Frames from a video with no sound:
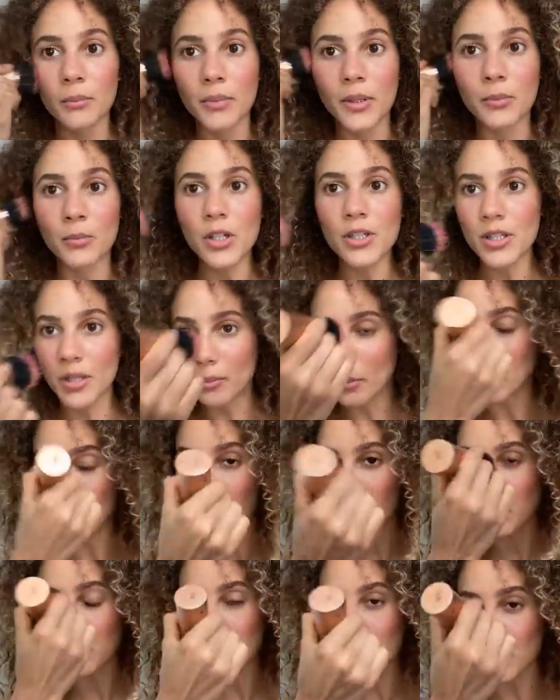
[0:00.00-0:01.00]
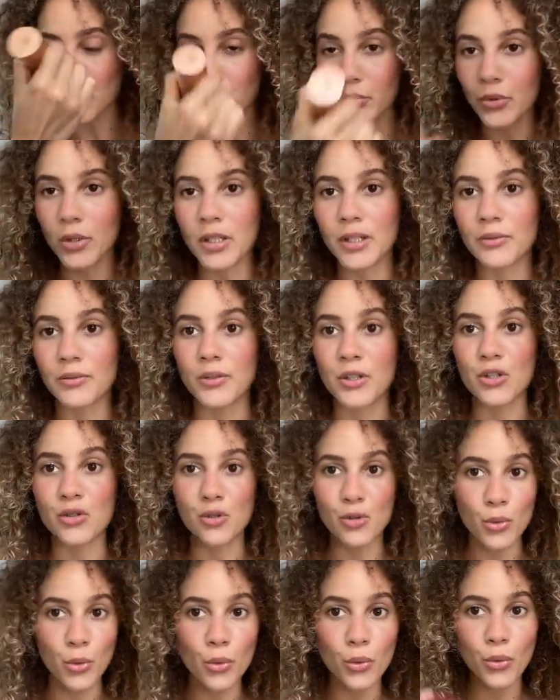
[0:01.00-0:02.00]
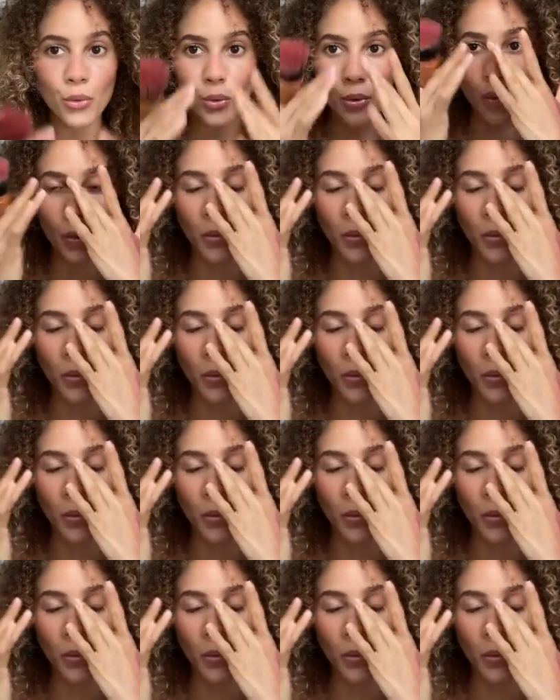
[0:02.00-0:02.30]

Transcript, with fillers: mais moi, j'aime beaucoup, surtout quand il fait chaud.